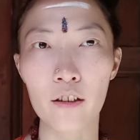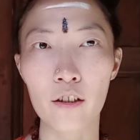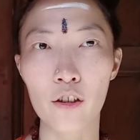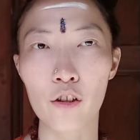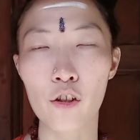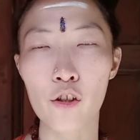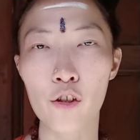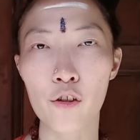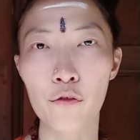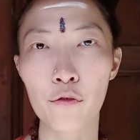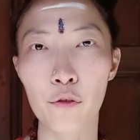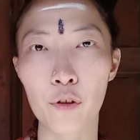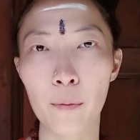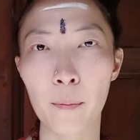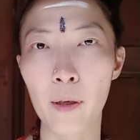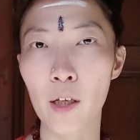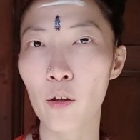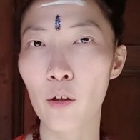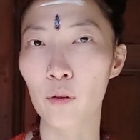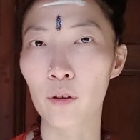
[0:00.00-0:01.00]
其实师傅是
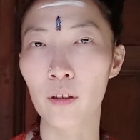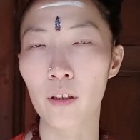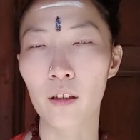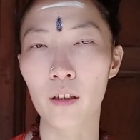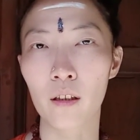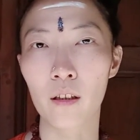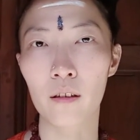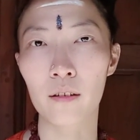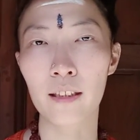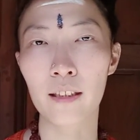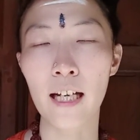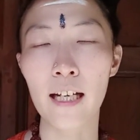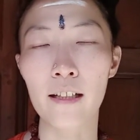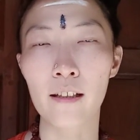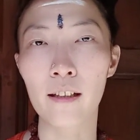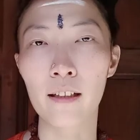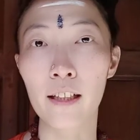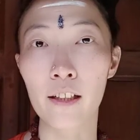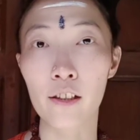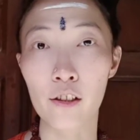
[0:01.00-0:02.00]
没有和在
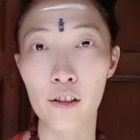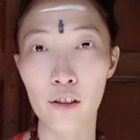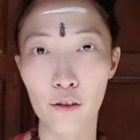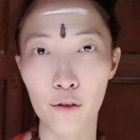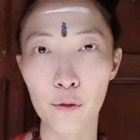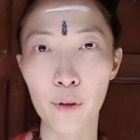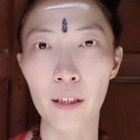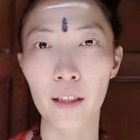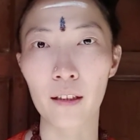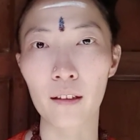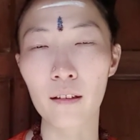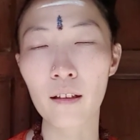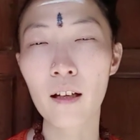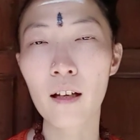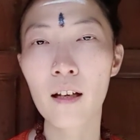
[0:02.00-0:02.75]
人类社会的，